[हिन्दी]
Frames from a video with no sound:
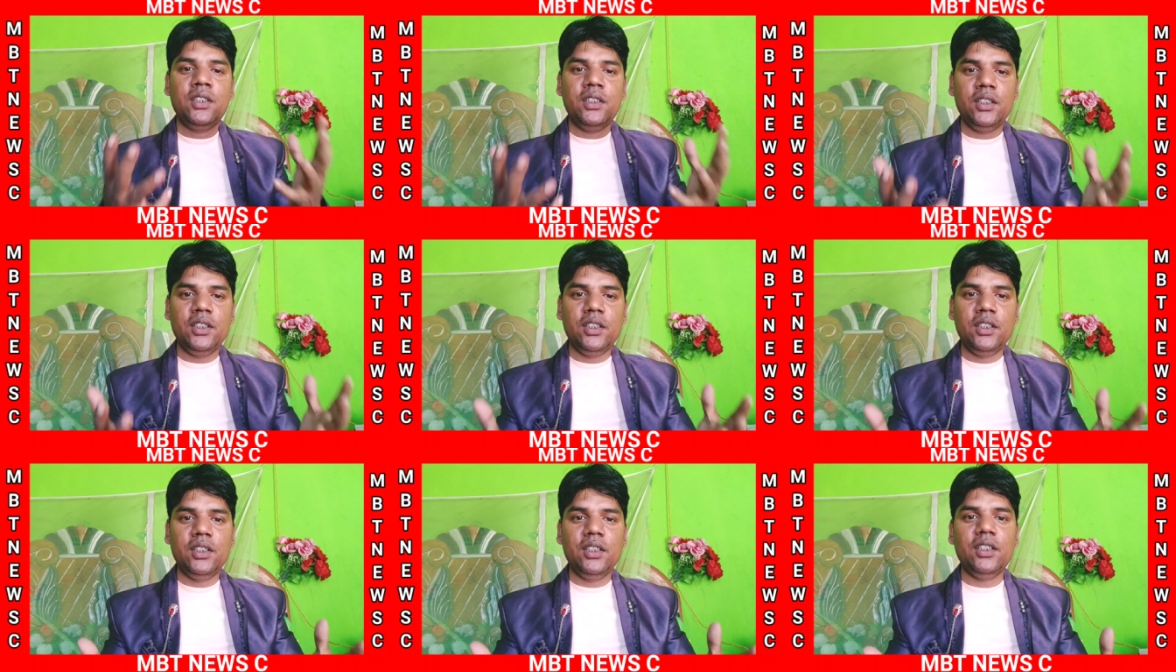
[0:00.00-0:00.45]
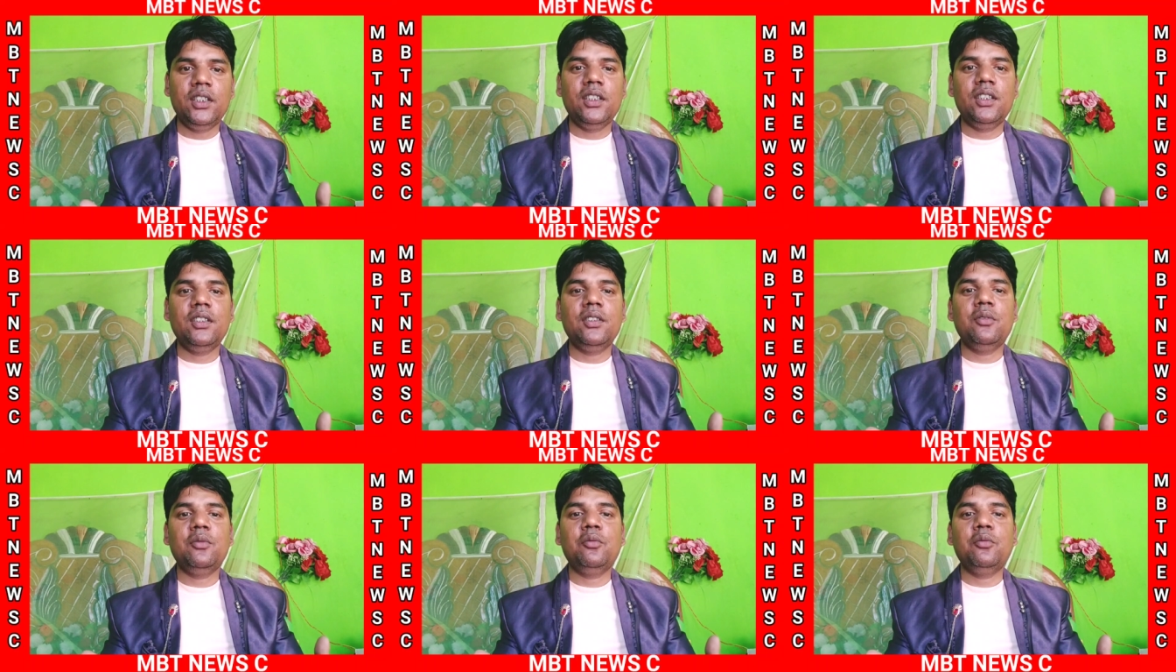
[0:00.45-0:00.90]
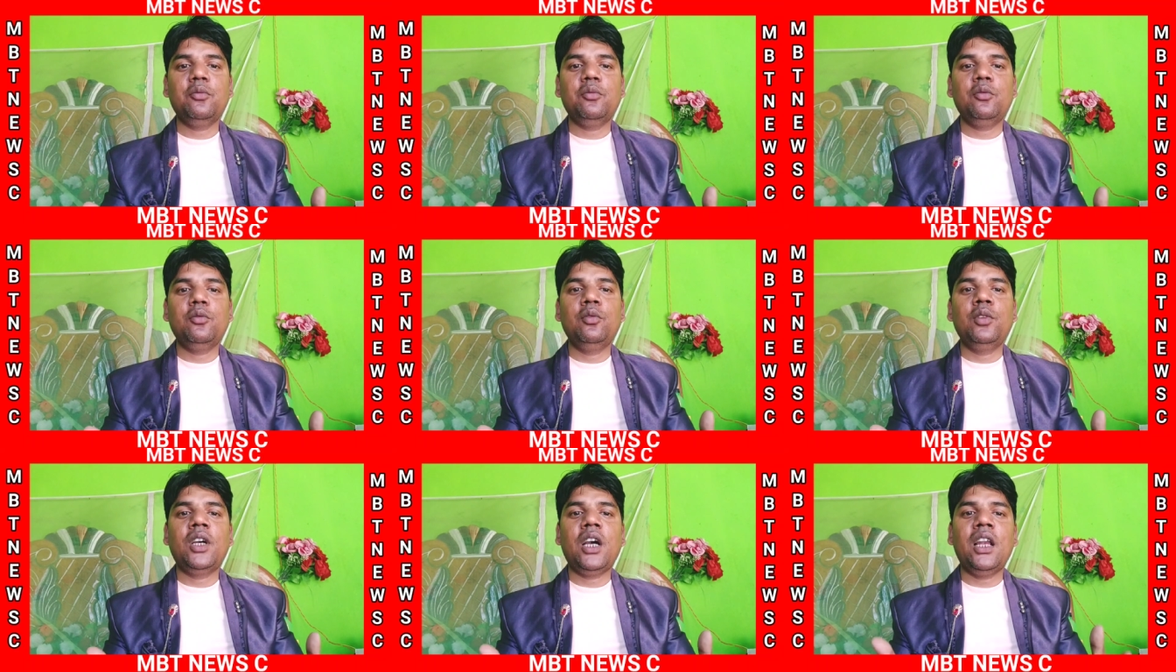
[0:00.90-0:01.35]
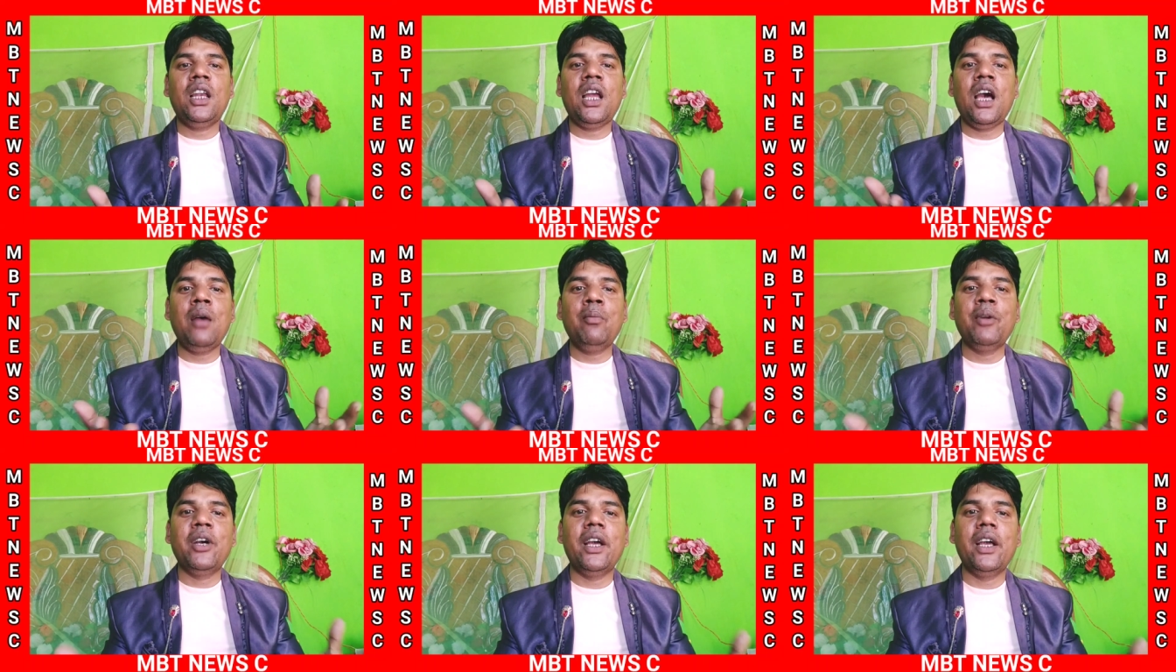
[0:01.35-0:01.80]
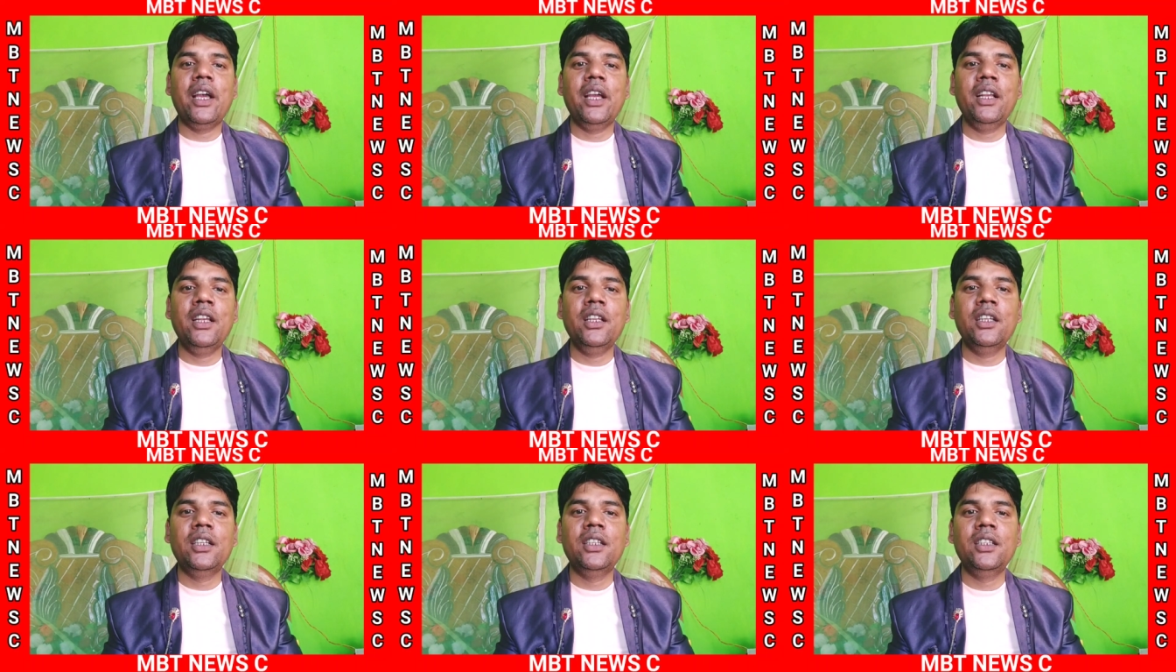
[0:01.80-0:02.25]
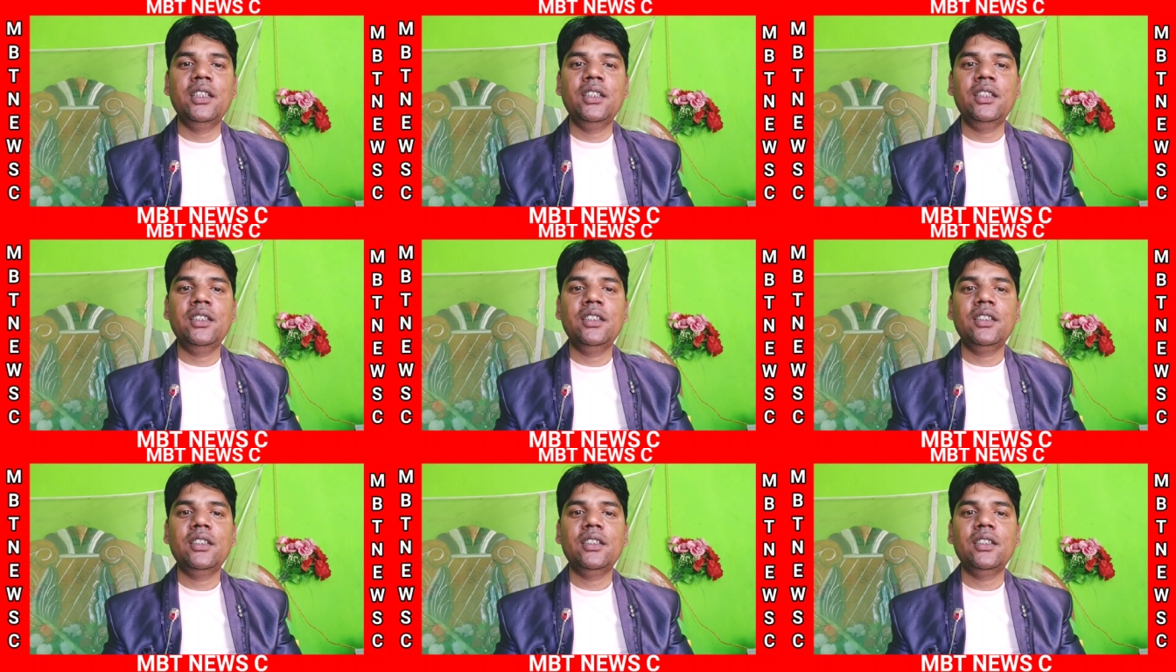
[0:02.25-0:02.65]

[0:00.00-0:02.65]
ए, उनका नाम है नहीं